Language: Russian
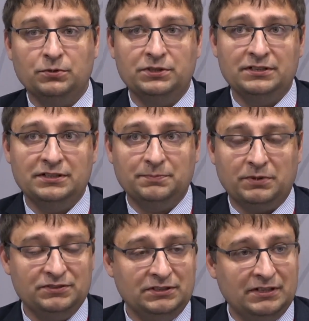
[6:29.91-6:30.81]
но где
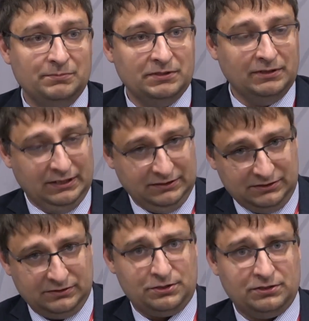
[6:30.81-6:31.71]
есть профессиональный профессионализм
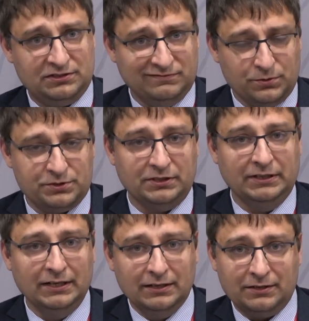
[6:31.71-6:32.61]
достаточно сложный.